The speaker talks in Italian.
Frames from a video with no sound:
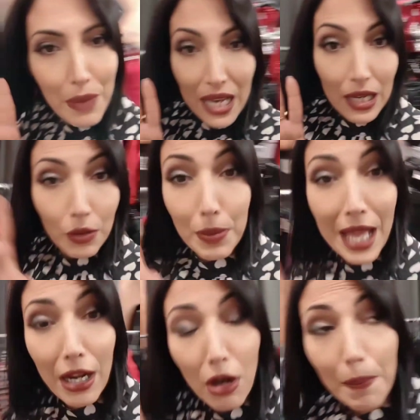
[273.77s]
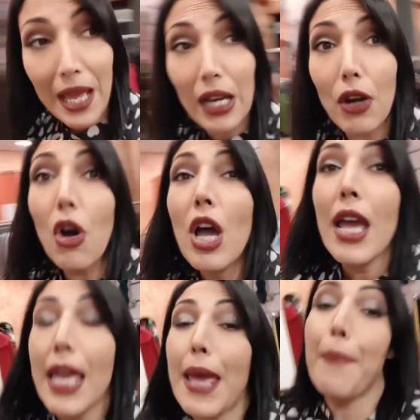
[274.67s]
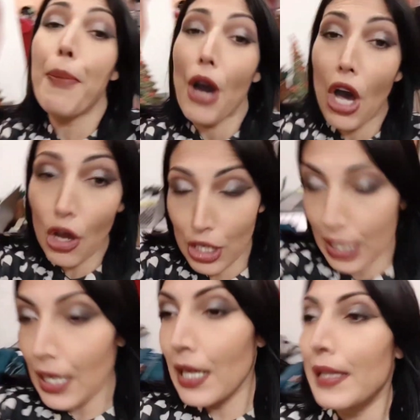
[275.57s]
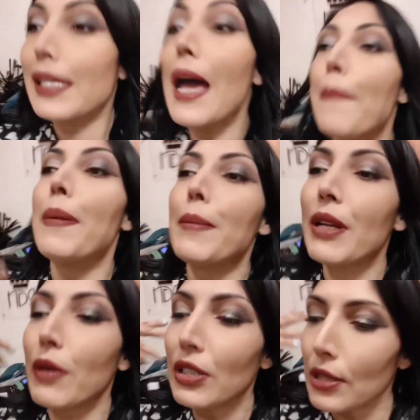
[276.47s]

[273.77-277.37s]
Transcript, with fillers: bello, bello, bello. E poi, sempre per